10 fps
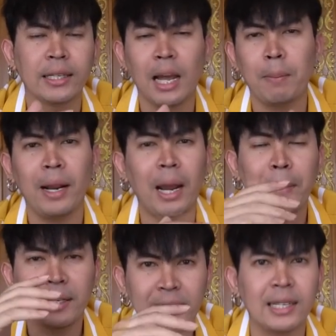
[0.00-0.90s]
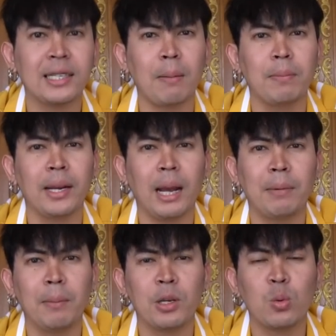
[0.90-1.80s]
ทำอะไรให้มันเสร็จสับนะครับ
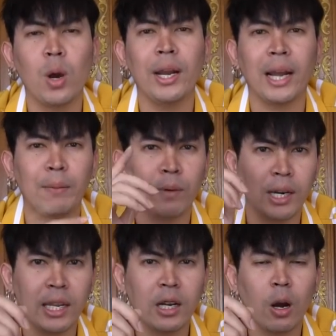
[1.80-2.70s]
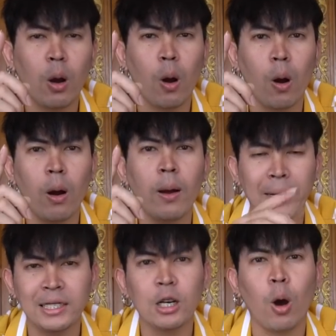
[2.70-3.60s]
ได้ไปช่วยนะครับ วันนี้ก็ขอไป
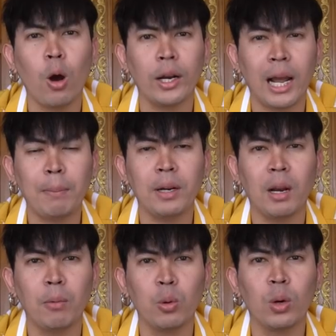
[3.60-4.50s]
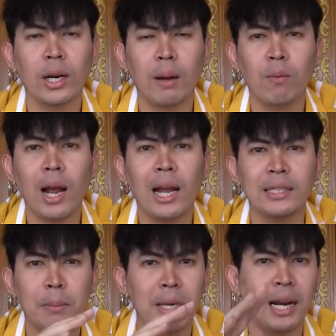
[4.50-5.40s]
ซื้อของก่อนครับ เดี๋ยวเรามาดูกันครับว่า
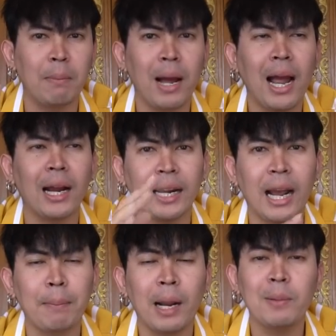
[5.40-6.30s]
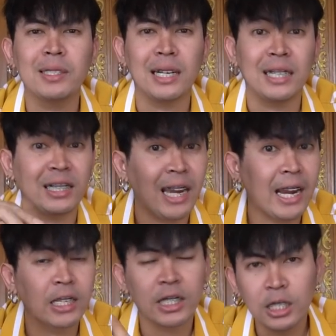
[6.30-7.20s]
จะมีอะไรบ้างนะครับแล้วพี่เสือจะแจ้ง
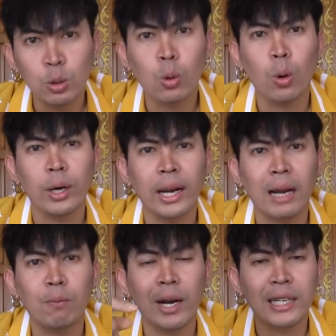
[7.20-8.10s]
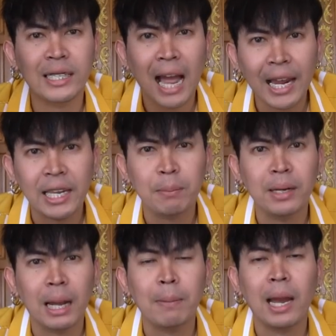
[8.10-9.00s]
ชื่อทุกคนนะครับไว้ที่ใต้คลิป
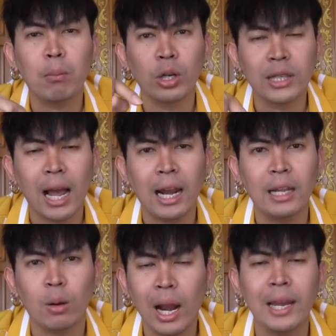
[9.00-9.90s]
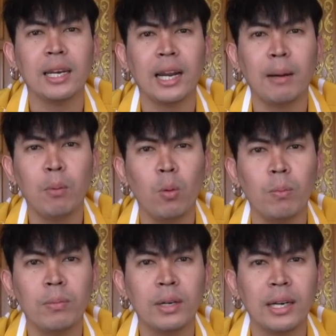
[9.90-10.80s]
นะครับใครบริจาคอะไรเท่าไหร่นะครับ ผม
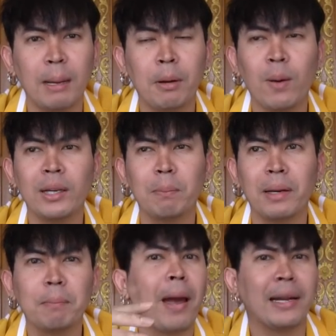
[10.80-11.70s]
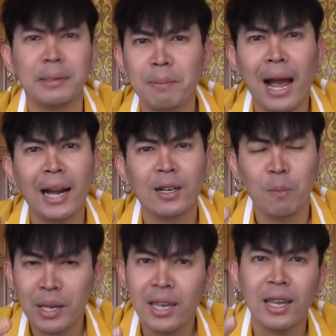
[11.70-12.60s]
นะไม่ว่าจะเป็น 80 บาทก็
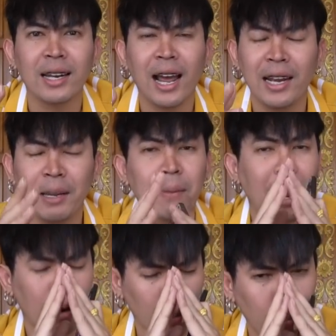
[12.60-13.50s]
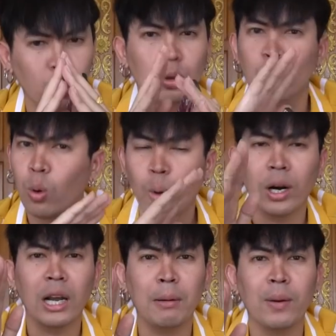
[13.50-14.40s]
มีนะฮะดีมากขอบคุณทุกคน
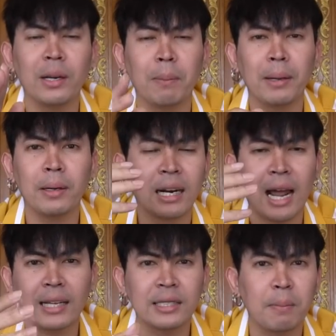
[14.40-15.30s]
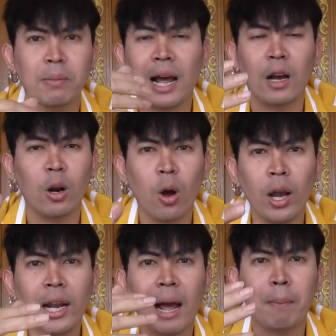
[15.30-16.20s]
เลยไม่ว่าจะเป็นหลัก10หลักร้อย
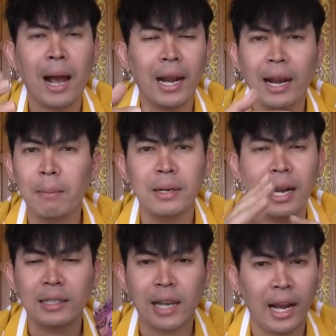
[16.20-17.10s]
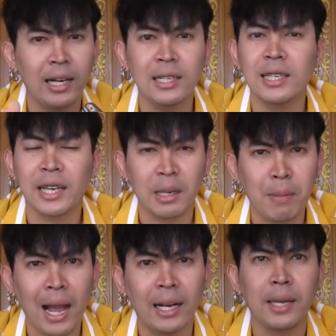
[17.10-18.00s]
หลักพันหลักหมื่นหลักแสนหรือจะกี่
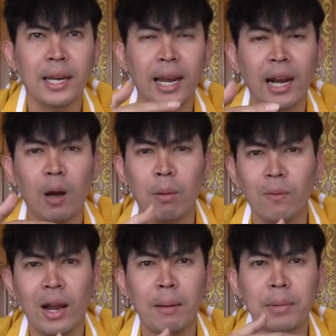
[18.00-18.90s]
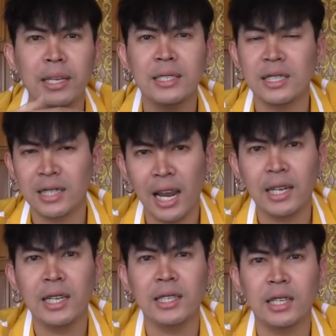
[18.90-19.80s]
บาทเพียงแค่เราแบบว่ามีจิตใจ
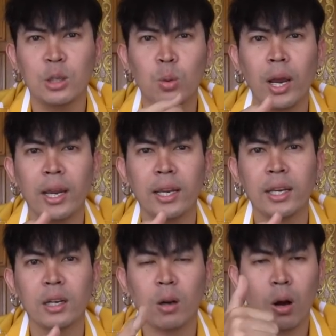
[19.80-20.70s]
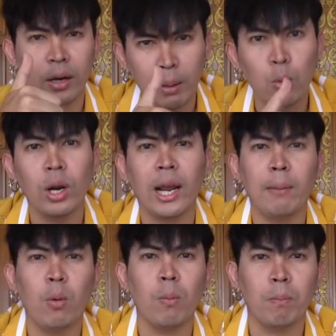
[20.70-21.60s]
ที่จะช่วยก็ได้บุญแล้วครั
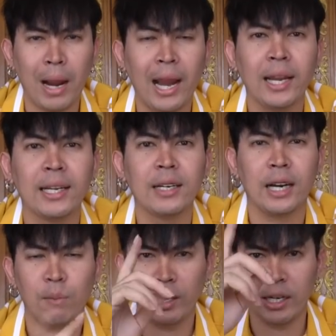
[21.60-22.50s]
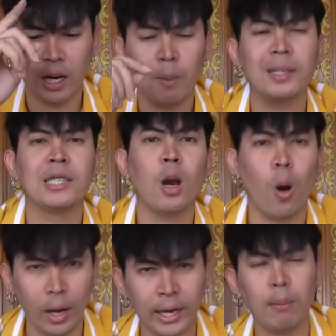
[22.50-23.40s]
บผมไปงั้นวันนี้เดี๋ยวเราไปซื้อขอ
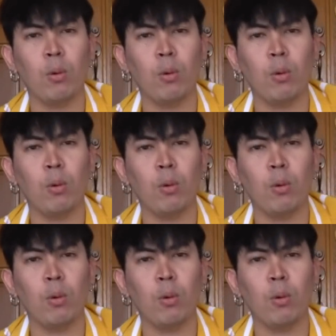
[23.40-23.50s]
งกันครับ